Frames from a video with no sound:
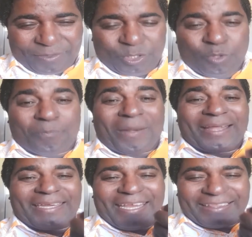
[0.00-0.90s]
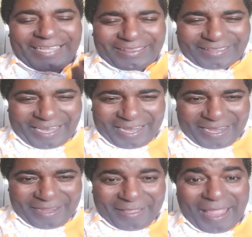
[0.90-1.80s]
no planeta
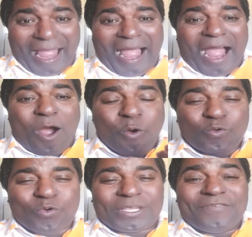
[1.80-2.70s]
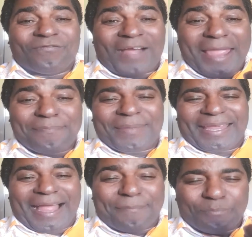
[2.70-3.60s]
Terra, algo que vai
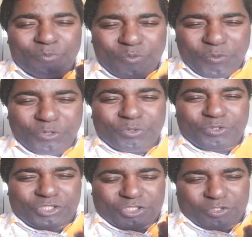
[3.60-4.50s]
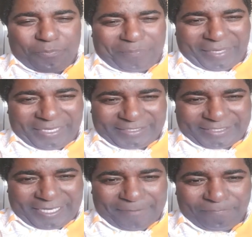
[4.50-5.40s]
pegar muito de
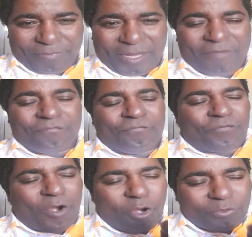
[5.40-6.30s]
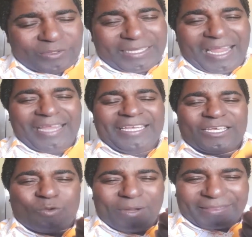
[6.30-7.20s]
surpresa. Volta
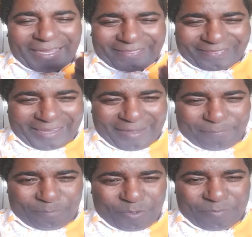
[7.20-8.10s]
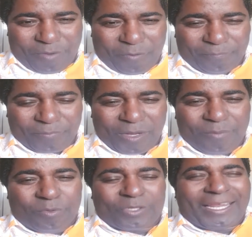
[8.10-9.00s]
enquanto é tempo, irmão
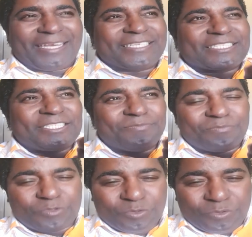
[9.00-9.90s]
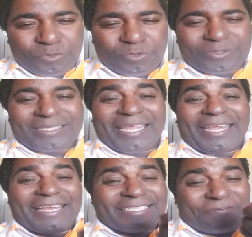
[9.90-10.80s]
porque nesse mundo
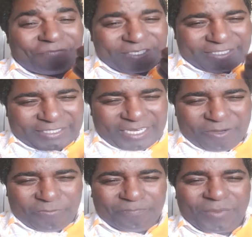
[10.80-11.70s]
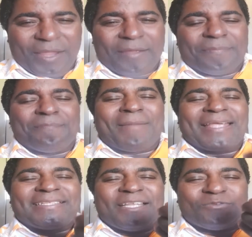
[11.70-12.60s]
tereis aflição,
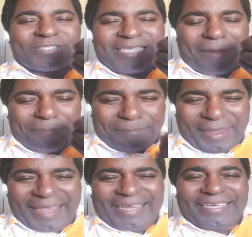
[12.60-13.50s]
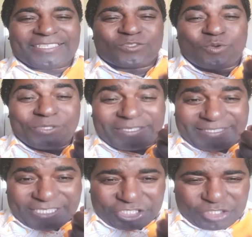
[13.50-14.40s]
mas não se apega nas coisas
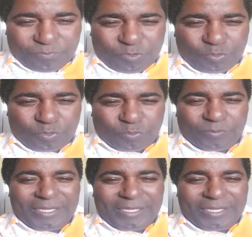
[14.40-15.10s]
deste mundo.